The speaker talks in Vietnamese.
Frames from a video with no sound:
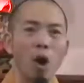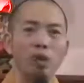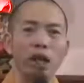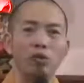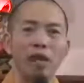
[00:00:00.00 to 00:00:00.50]

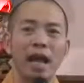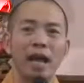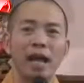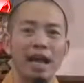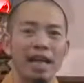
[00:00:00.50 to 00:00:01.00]
bỏ đạo
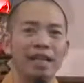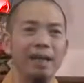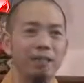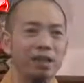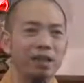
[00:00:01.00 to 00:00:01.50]
tràng
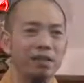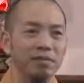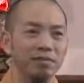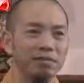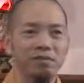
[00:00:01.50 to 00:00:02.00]
ngay lập tức,
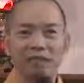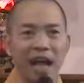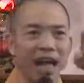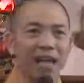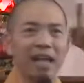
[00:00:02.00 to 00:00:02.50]

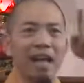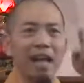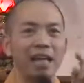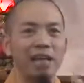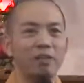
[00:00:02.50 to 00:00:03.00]
chạy
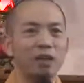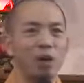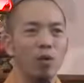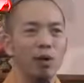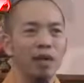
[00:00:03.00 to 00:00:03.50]
ra để mà
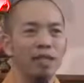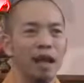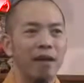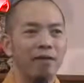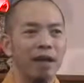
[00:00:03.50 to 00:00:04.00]
cầu nguyện
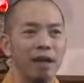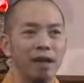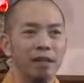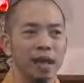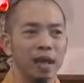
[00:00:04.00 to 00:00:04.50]
xá
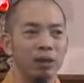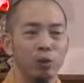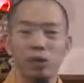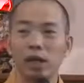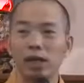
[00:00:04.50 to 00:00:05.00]
và xá
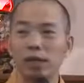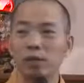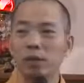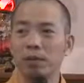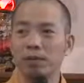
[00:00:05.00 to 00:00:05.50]
đủ thứ,
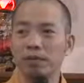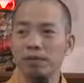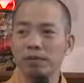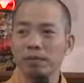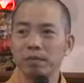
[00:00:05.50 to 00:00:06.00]
đúng không?
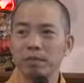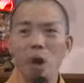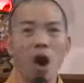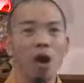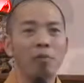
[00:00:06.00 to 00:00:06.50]

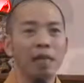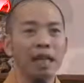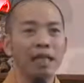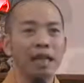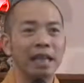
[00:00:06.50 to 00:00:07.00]
Bỏ ông
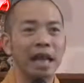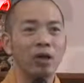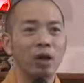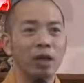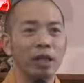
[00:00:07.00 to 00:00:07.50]
thầy Thạnh
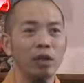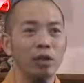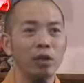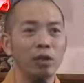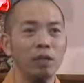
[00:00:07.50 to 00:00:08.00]
đang nói này
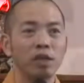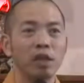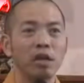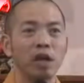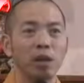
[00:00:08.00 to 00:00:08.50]
nói cho bức
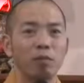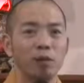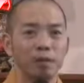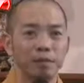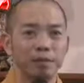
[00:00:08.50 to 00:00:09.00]
tường
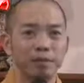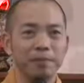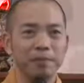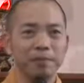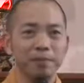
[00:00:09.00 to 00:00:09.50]
không à.
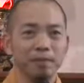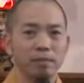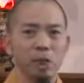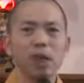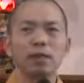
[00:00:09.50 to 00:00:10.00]

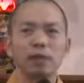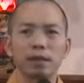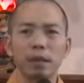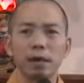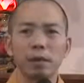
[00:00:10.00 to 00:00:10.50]
Đó là
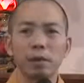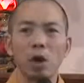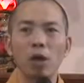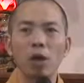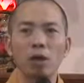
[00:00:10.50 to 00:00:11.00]
thực tế,
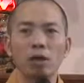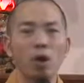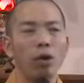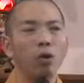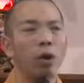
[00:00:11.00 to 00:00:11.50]
đó là cái
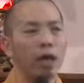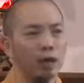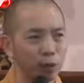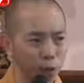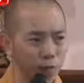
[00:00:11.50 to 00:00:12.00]
thói
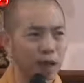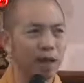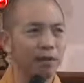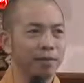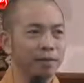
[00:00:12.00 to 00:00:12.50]
quen của chúng ta.